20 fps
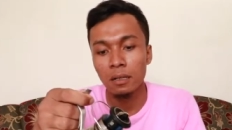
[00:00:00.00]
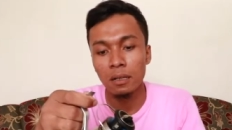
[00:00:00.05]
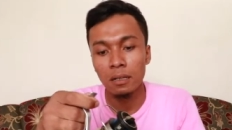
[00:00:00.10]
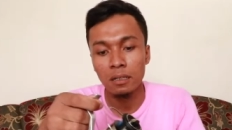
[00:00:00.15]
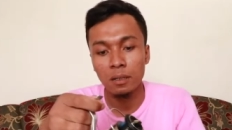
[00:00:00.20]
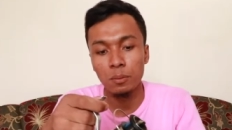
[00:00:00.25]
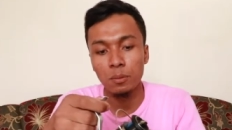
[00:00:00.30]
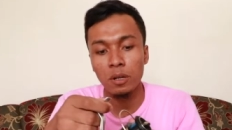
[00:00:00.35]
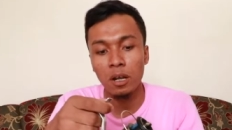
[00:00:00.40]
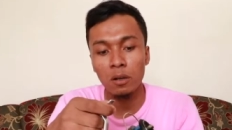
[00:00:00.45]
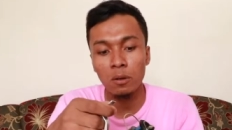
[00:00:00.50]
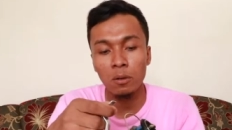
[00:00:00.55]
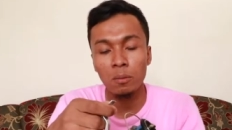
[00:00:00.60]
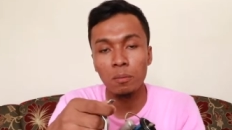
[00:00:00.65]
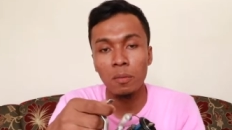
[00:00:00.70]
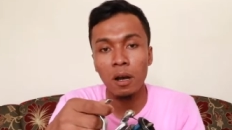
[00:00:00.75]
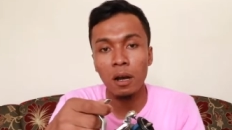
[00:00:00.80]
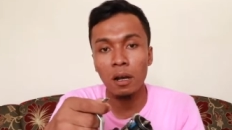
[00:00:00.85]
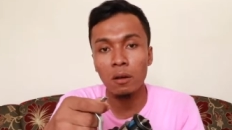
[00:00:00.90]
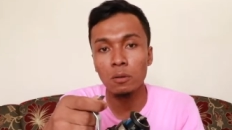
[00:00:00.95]
deburan
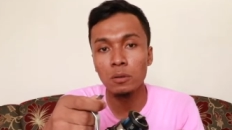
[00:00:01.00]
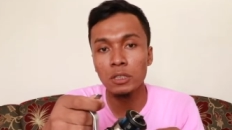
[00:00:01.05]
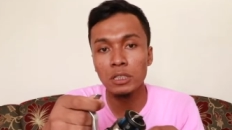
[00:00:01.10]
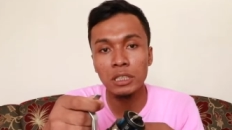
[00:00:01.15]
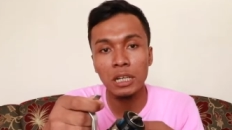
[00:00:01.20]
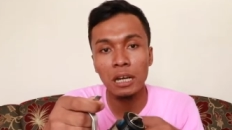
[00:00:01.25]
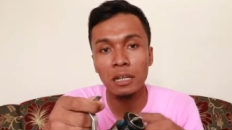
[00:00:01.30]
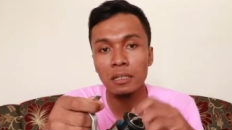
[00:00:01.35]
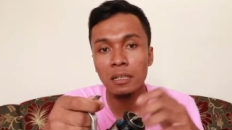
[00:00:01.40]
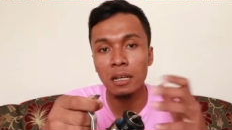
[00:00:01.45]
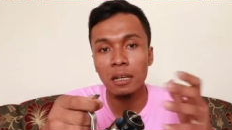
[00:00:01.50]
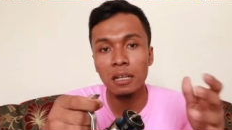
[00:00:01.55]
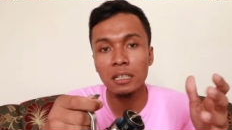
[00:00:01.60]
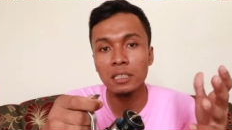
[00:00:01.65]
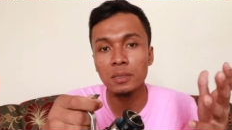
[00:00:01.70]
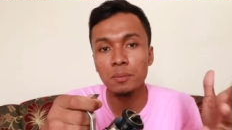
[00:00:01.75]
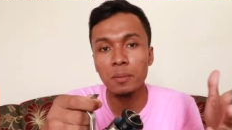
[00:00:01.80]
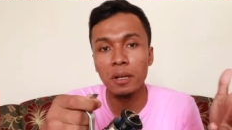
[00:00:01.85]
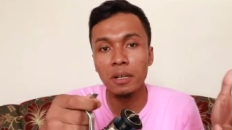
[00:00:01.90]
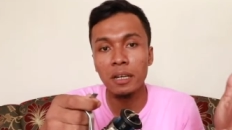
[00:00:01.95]
ombak hujan dan lain
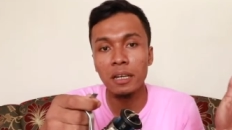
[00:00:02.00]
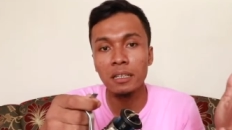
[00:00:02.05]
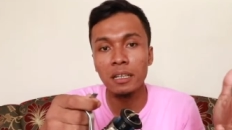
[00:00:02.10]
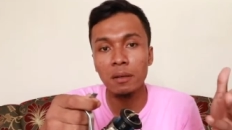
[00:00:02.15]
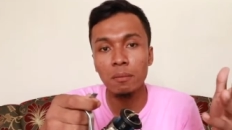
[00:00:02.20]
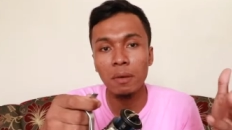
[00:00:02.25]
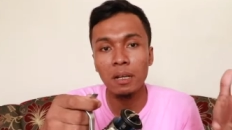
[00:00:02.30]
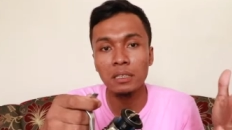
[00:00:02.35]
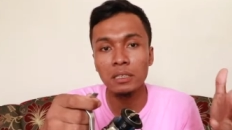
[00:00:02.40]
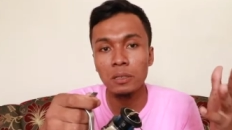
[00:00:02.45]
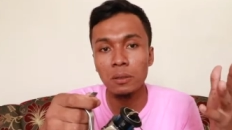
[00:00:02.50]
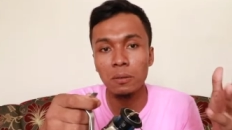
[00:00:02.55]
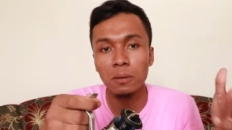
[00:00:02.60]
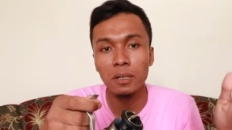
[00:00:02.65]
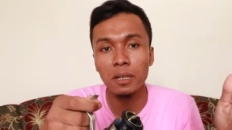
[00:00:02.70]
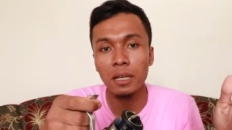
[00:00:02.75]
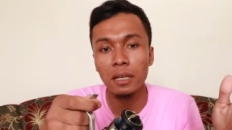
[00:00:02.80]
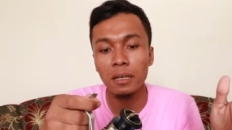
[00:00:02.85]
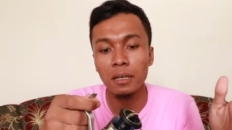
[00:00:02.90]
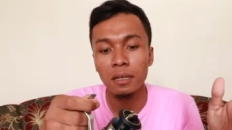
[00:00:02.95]
sebagainya masih oke
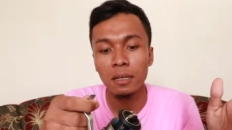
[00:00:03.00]
okay.